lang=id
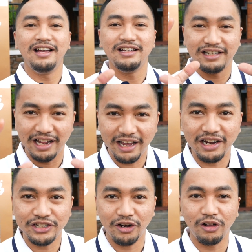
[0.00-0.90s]
Senayan
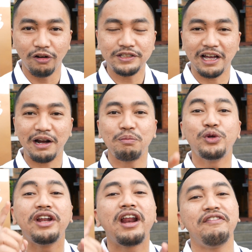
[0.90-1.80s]
National Golf sekarang
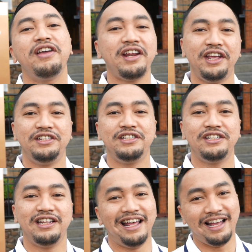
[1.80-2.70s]
punya driving
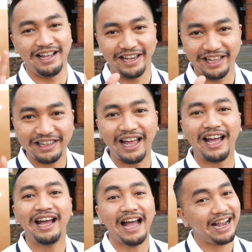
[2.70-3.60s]
range. Nah,
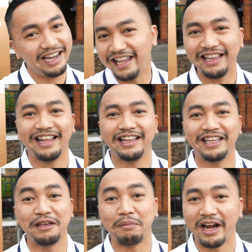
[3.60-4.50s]
kita akan lihat nanti
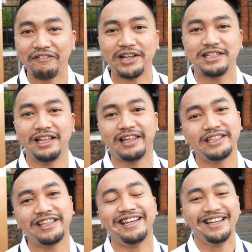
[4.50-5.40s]
gimana
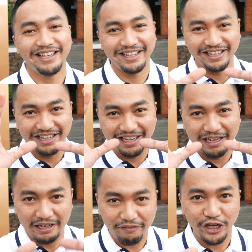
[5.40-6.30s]
fasilitasnya
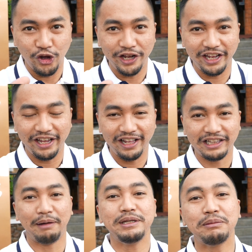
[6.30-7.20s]
di video
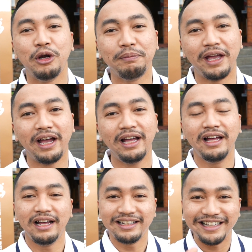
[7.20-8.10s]
ini. Tapi sebelumnya,
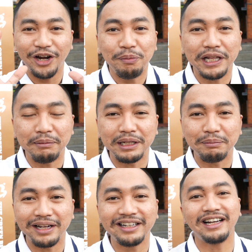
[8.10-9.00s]
Jangan lupa
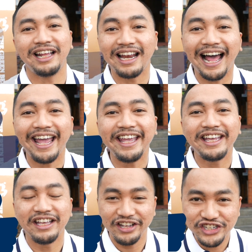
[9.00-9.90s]
teman-teman klik like,
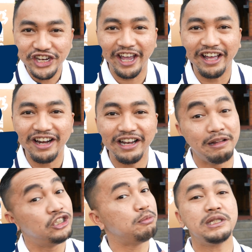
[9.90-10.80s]
share,
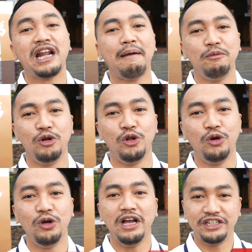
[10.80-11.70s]
dan subscribe
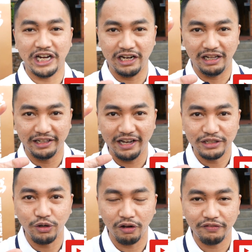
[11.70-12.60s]
dulu channel
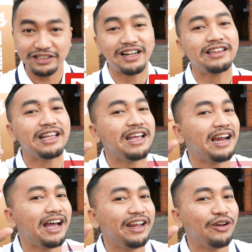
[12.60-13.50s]
Dedis Golfer serta
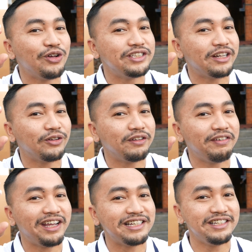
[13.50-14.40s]
nyalain lonceng
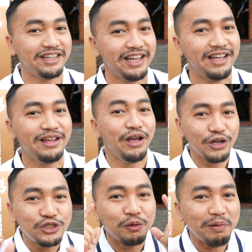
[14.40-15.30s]
notifikasinya
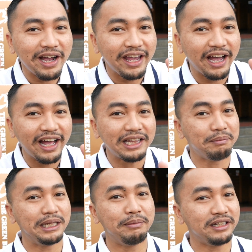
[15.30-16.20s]
supaya
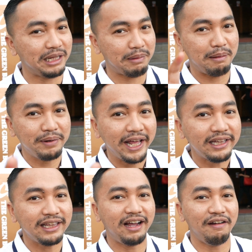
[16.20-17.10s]
teman-teman tetap update
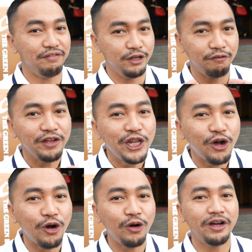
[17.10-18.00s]
dengan
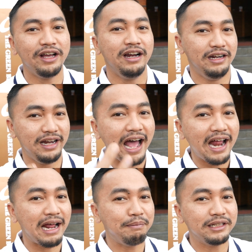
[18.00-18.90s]
video-video
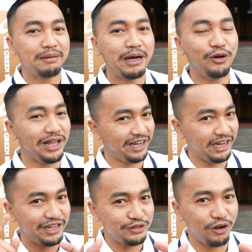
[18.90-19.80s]
dan update terbaru dari
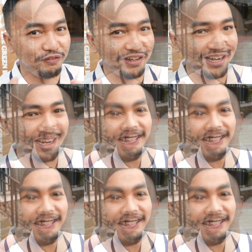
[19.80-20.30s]
Dedis Golfer.